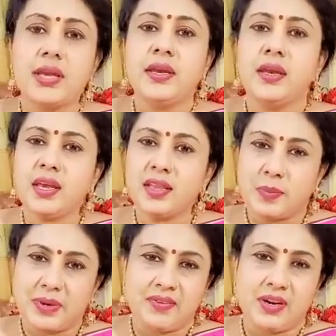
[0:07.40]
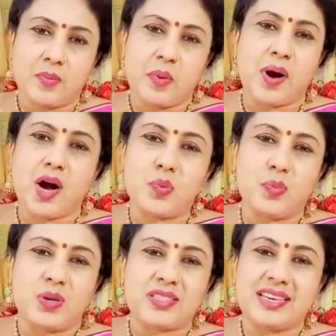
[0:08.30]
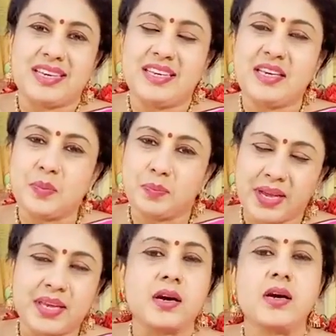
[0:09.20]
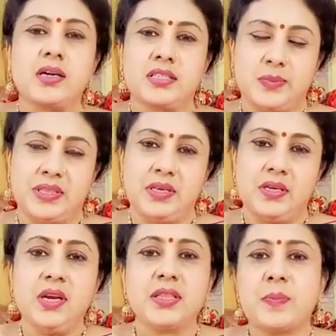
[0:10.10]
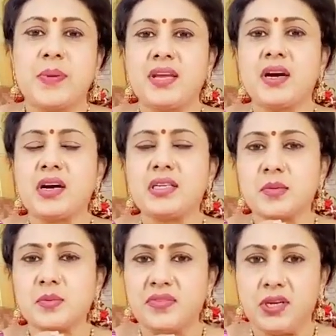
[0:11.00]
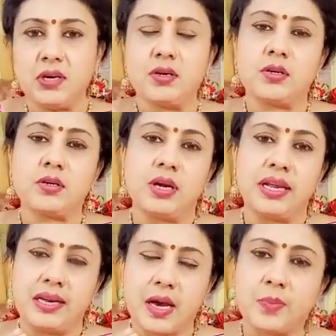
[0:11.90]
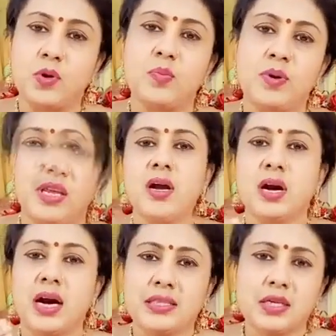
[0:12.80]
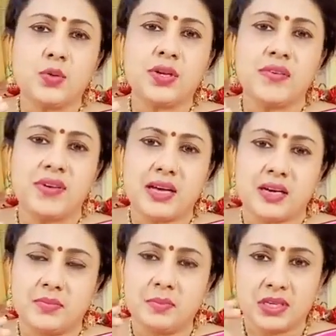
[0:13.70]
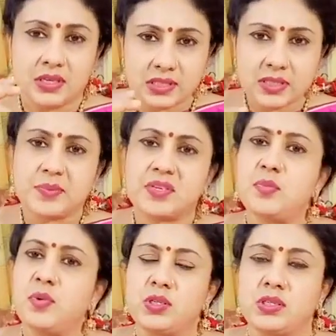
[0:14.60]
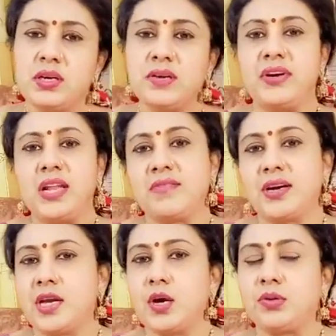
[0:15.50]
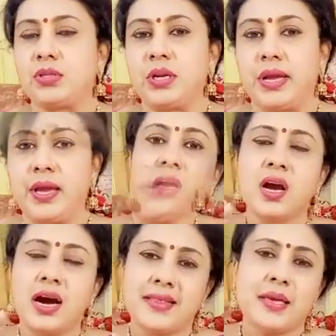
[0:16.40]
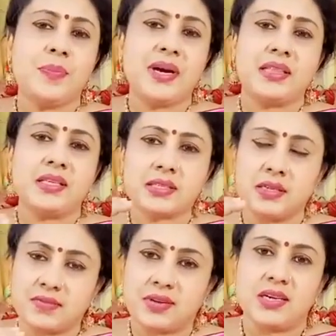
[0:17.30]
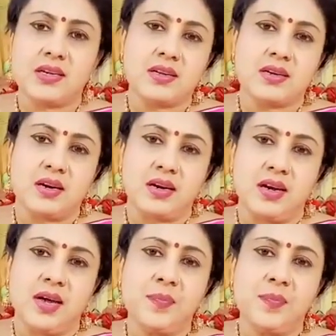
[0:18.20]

இன்றைக்கி இந்த பதிவில் நம்ம பார்க்க போகிற செய்தி பைரா கார்ட்ஸ் பற்றி இந்த பைரா கார்ட்ஸ் நம்ம விஹா டாட் ஆன்லைனில் அப்லோட் பண்ணியிருக்கேன் அதற்குரிய விளக்கம் டிஸ்கிரிப்ஷன் பாக்ஸில் விழாவாரியா கொடுத்துருக்கேன் அதை படித்து சிலர் வாங்கியிருக்காங்க